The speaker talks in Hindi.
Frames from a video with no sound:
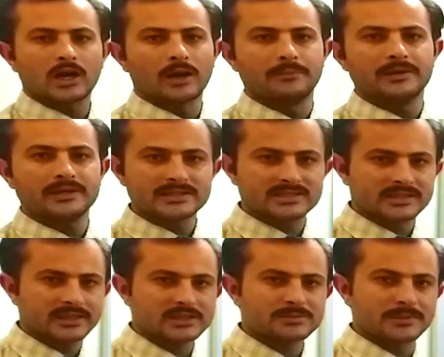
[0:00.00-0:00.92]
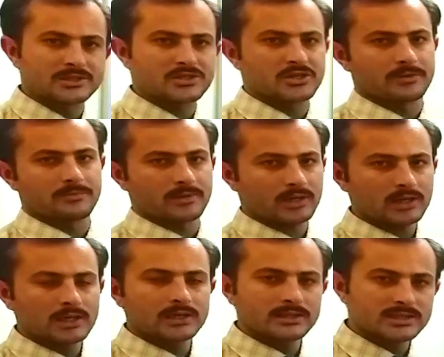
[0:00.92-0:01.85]
अब इसके एक्सपेंशन में
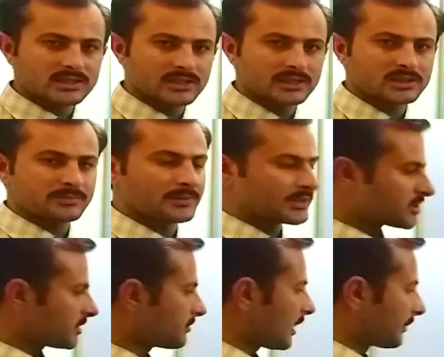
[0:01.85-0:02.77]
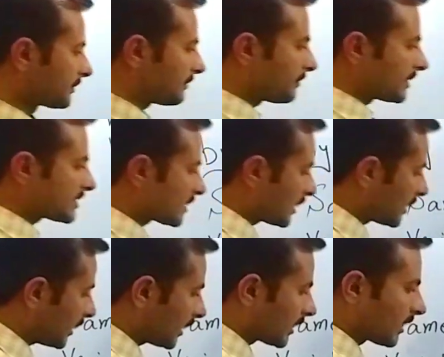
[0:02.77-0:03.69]
इसके एक्सपेंशन में आपके पास क्या
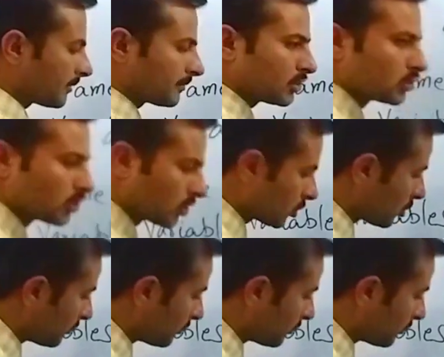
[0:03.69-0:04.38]
है अगर हम इन दोनों